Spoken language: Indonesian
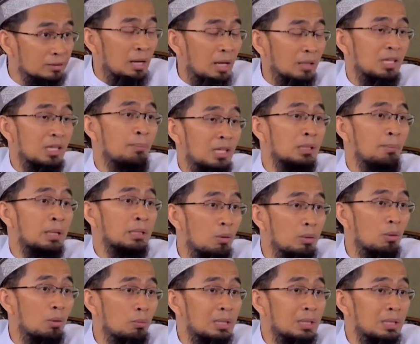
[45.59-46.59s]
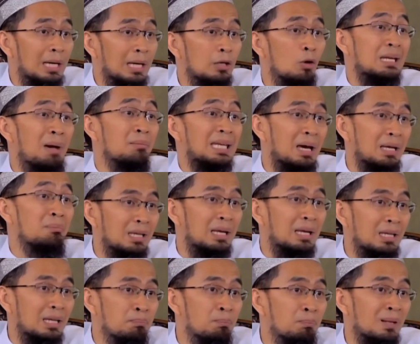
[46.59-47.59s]
Kata Imam An-Nawawi kalau
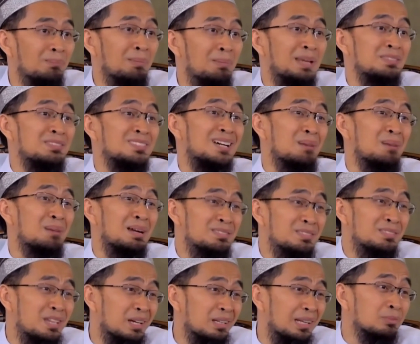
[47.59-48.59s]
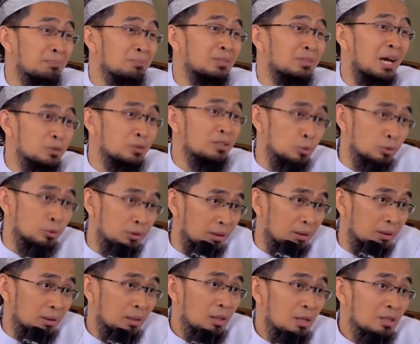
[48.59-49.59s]
malam-malam bermanja-manja dalam
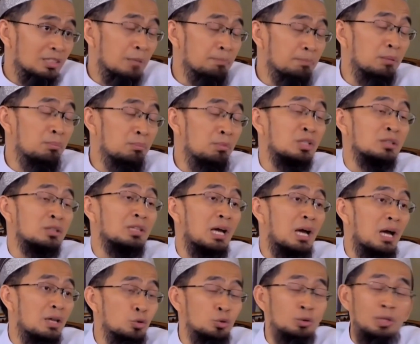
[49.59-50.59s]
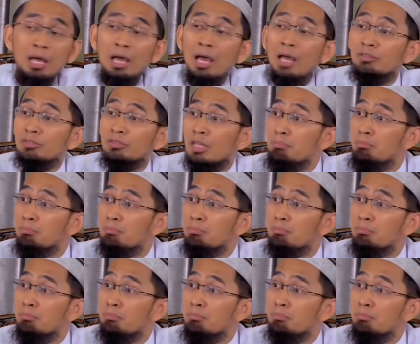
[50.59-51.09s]
tahajudnya sampai bisa tahajud hatam